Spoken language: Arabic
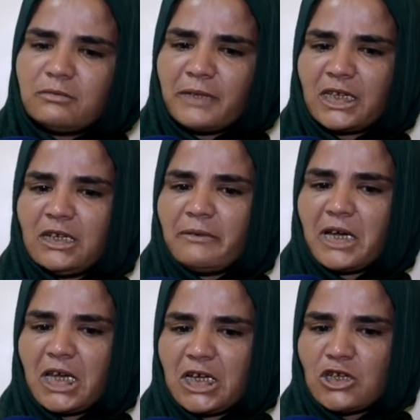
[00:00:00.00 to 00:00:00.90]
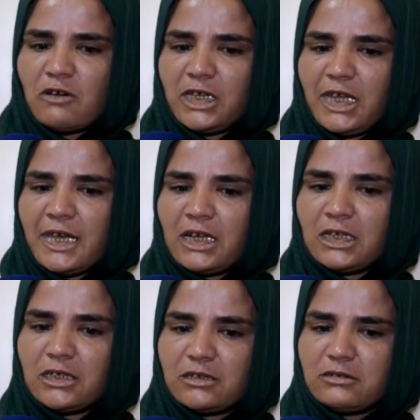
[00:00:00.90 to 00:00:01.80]
مرض لينا معاك جا واحد الحاله
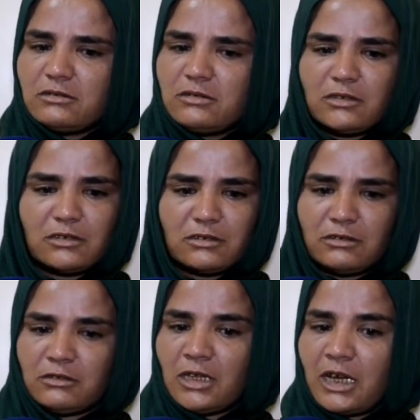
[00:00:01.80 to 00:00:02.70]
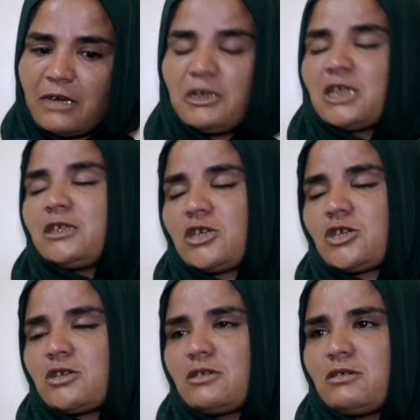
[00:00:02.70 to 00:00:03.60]
كديك عود نهار كامل
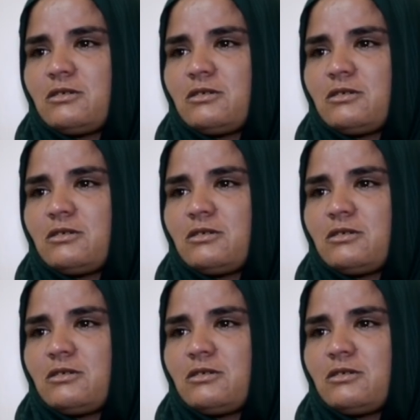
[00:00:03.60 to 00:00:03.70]
يتنتش